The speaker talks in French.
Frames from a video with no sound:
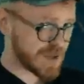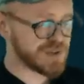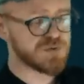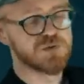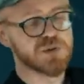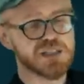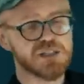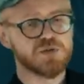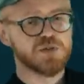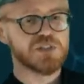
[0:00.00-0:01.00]
fois, je vais vous demander
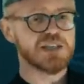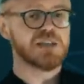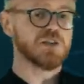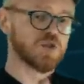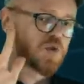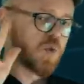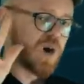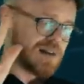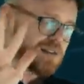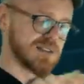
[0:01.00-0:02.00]
de noter
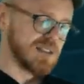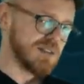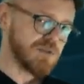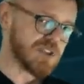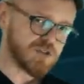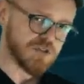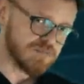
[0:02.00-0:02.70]
trois évaluations,